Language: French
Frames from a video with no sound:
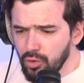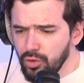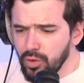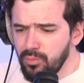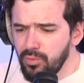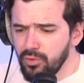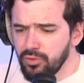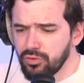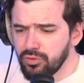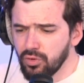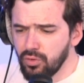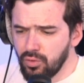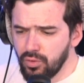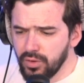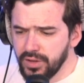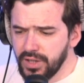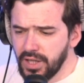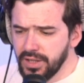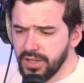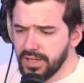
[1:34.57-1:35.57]
Bon, de plus,
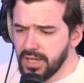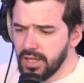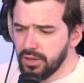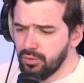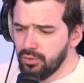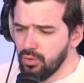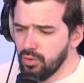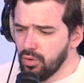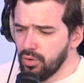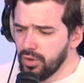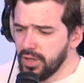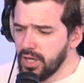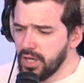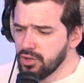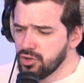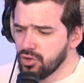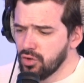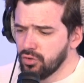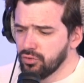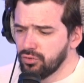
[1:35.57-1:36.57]
selon les derniers calculs, euh, il y a
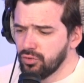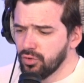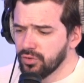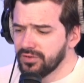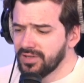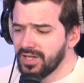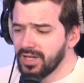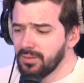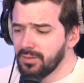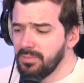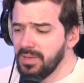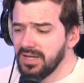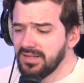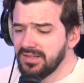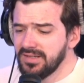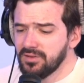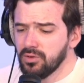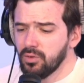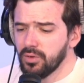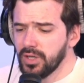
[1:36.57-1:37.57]
une chance sur
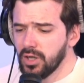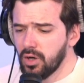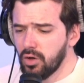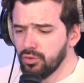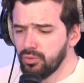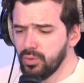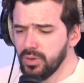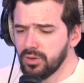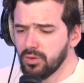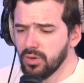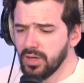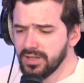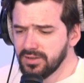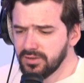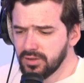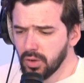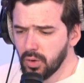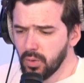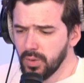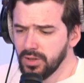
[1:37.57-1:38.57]
5648 que
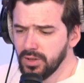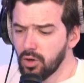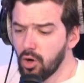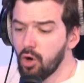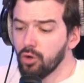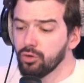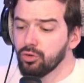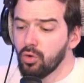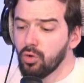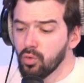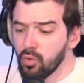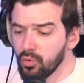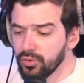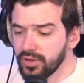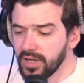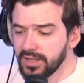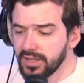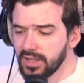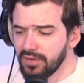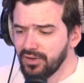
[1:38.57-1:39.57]
l'astéroïde entre en
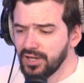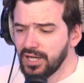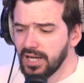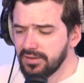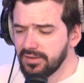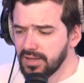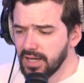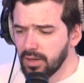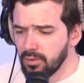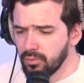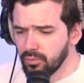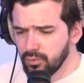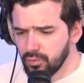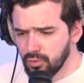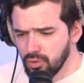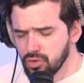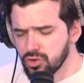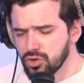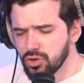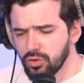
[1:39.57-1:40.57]
contact avec la Terre
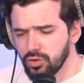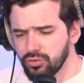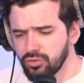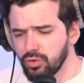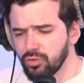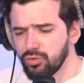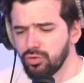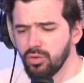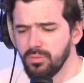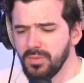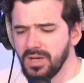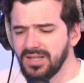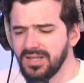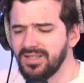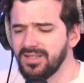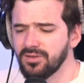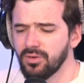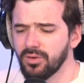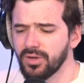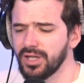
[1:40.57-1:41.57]
une chance sur
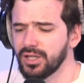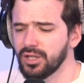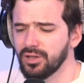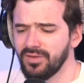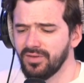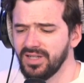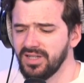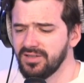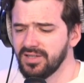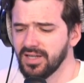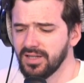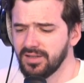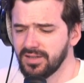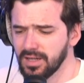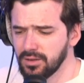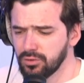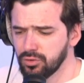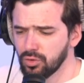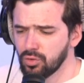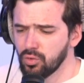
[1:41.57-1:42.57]
2697
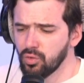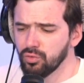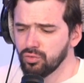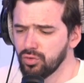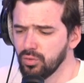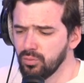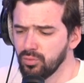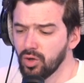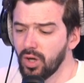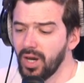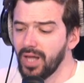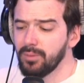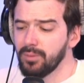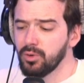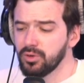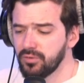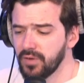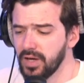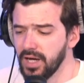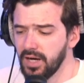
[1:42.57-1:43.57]
qu'elle se consume dans
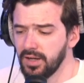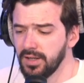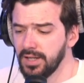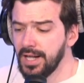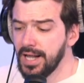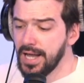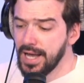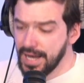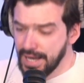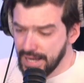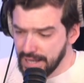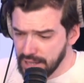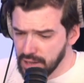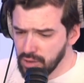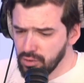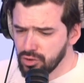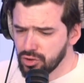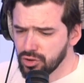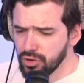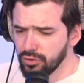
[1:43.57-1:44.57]
l'atmosphère
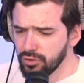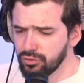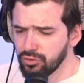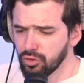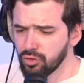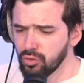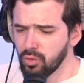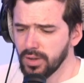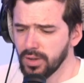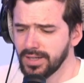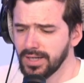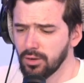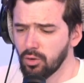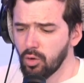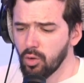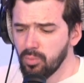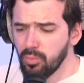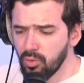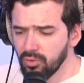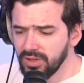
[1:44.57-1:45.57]
et une chance sur trois qu'elle
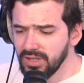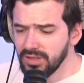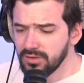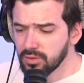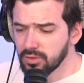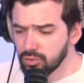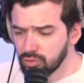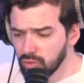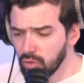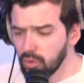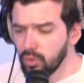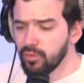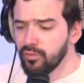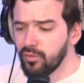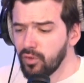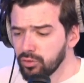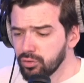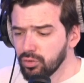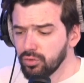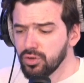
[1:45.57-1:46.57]
rebondisse sur le
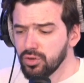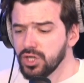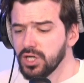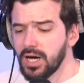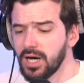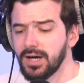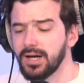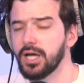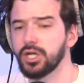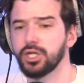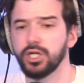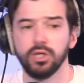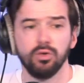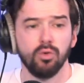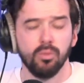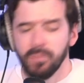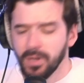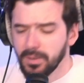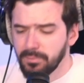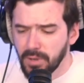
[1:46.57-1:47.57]
ventre de Gérard Larcher.
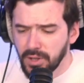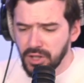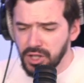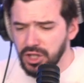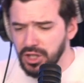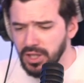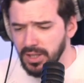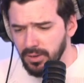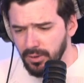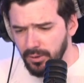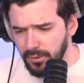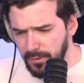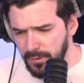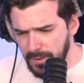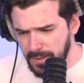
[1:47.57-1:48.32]
Donc pas de panique. Hein.